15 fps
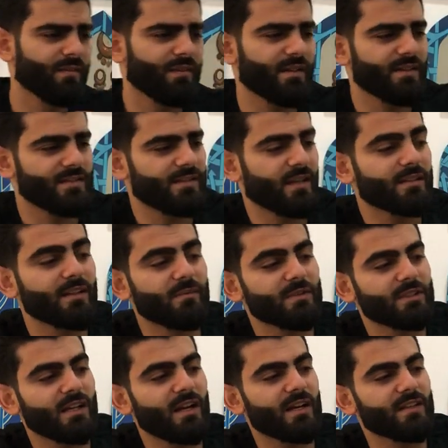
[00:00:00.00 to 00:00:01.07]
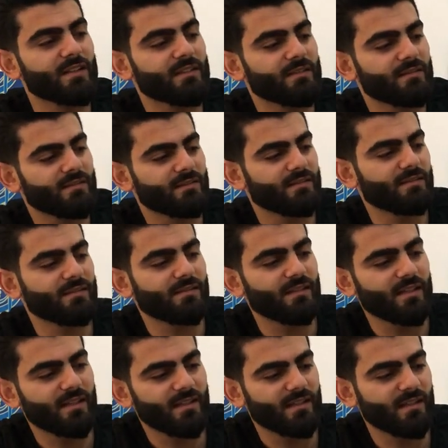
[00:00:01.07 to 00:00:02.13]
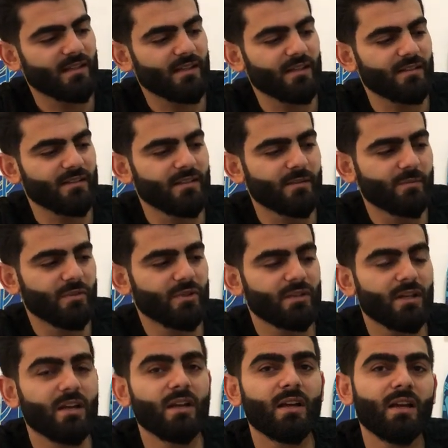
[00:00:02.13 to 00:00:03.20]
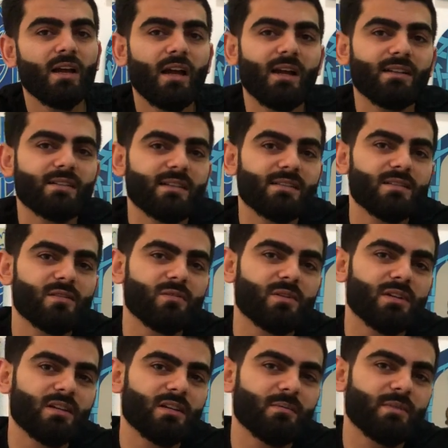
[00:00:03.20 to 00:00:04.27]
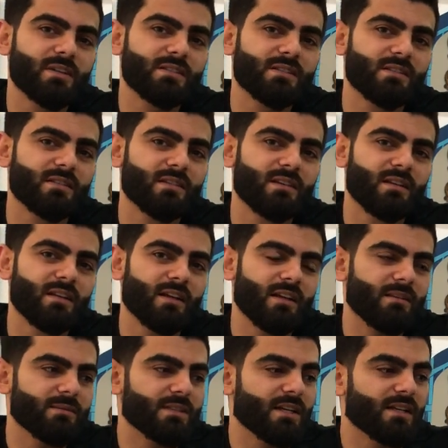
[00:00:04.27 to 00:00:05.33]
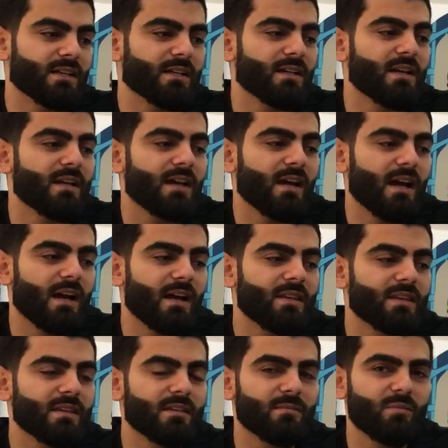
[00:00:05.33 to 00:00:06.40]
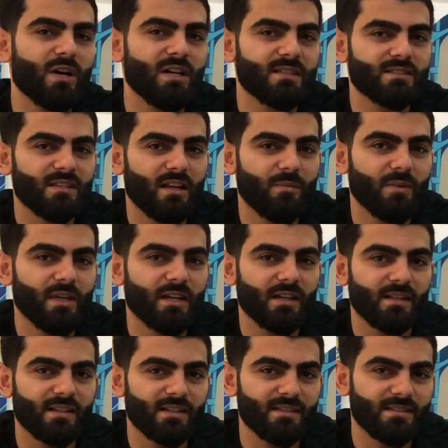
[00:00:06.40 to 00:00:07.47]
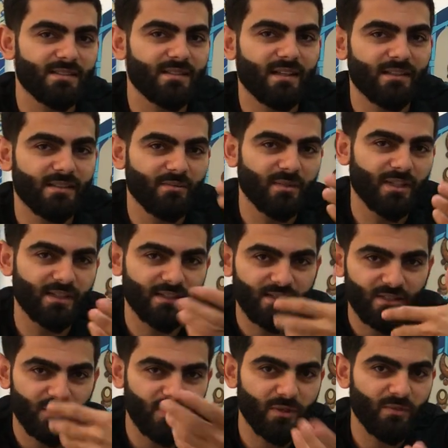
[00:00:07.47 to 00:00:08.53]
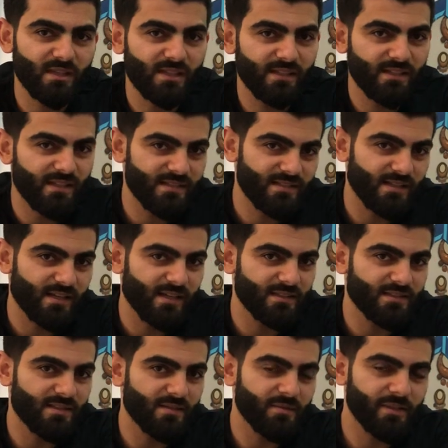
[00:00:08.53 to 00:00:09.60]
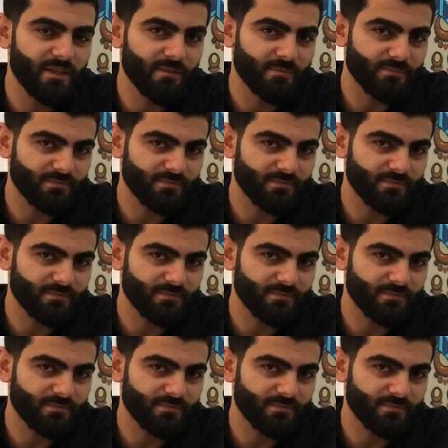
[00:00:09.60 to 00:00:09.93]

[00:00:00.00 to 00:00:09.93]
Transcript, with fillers: فاستخدمت هذا الجيمبل حتى يصور لي بس البدايه هذه ما انصح بيها كتستخدمها كتصوير مثل اللي هسه قاعد اسويه